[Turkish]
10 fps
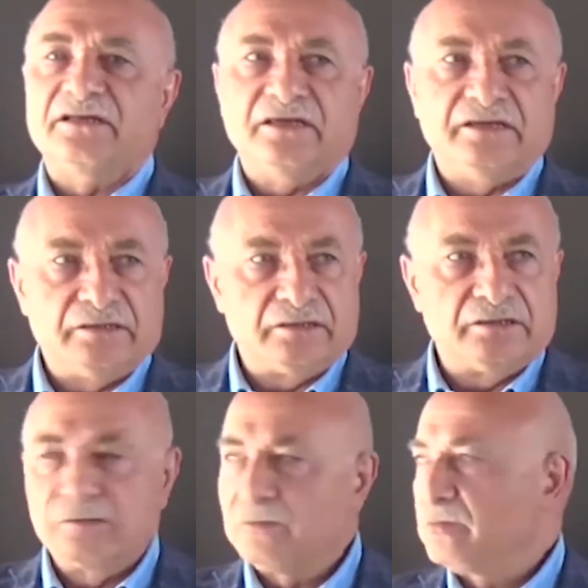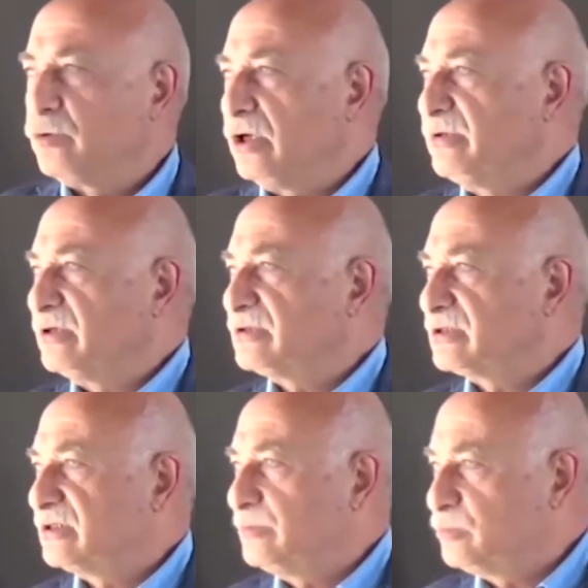zaten böyle bir
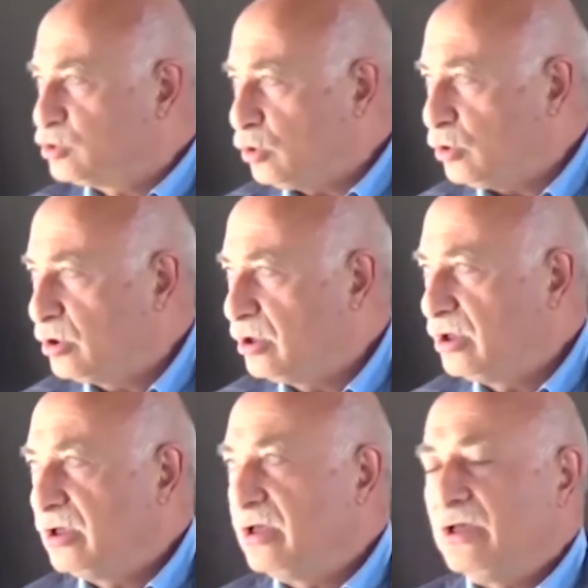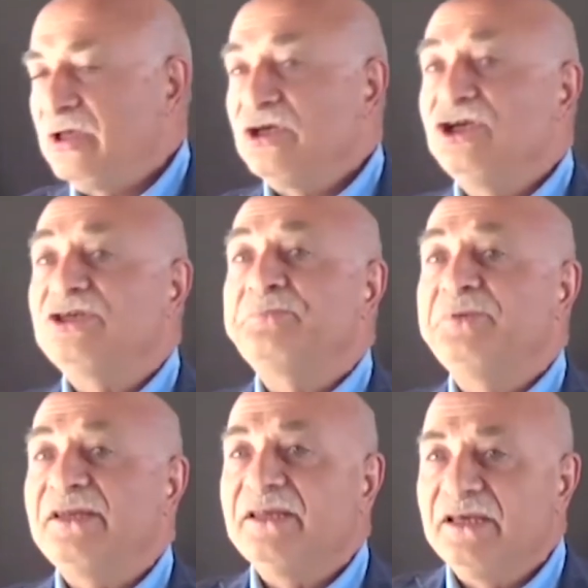sıkıntımız yok.
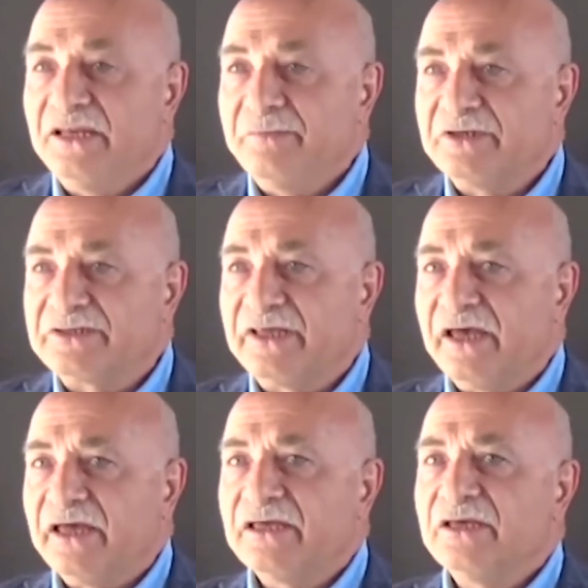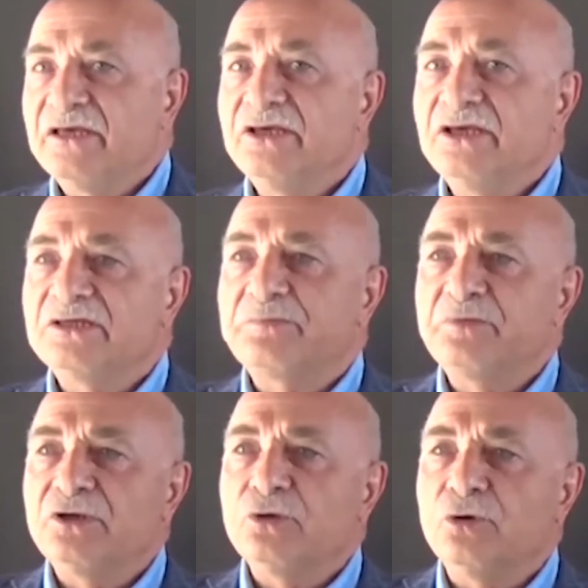Hiçbir ilimizde
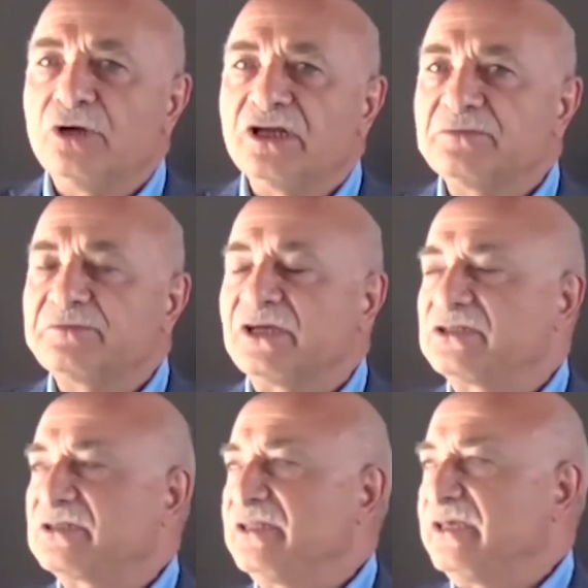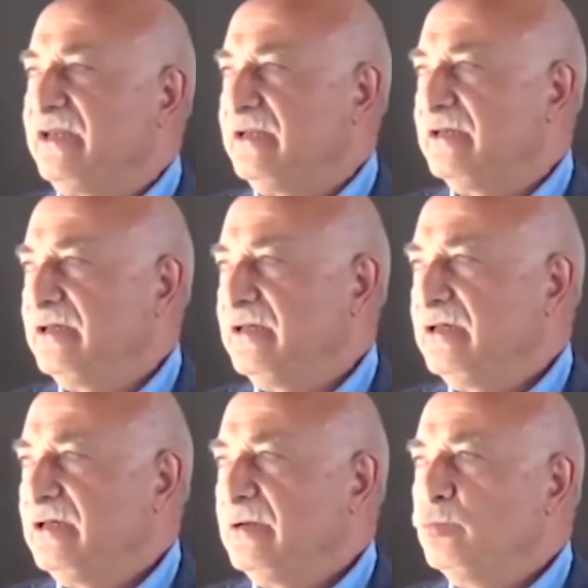hiçbir öğrencimiz açıkta değil.
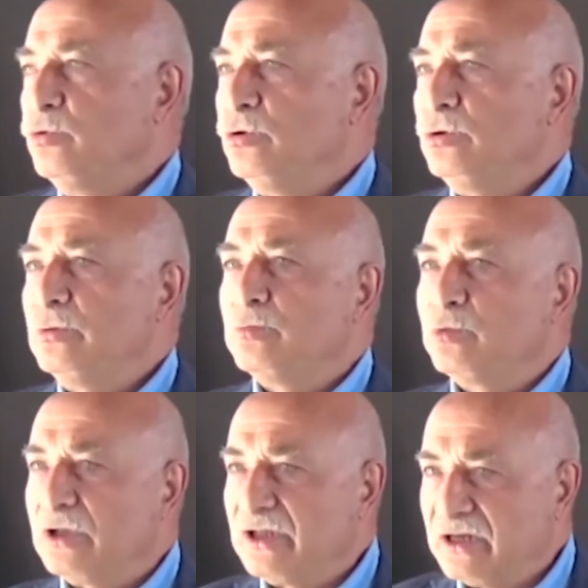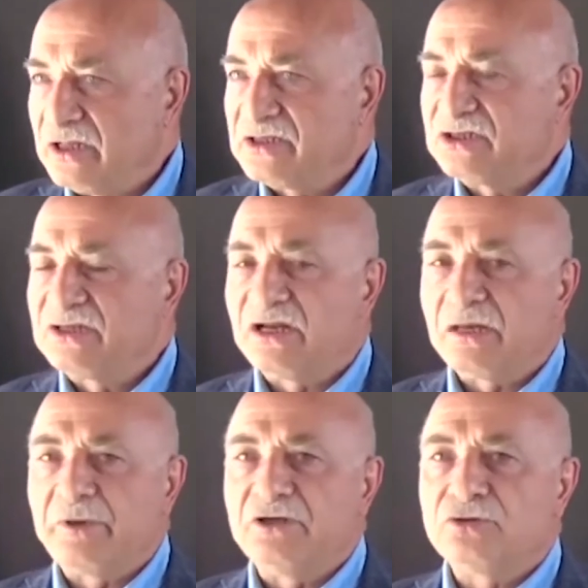Bunu buradan altın
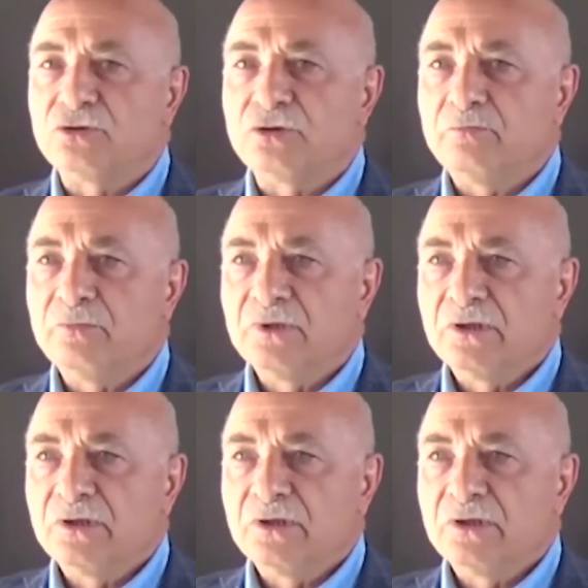çizerek belirtiyorum.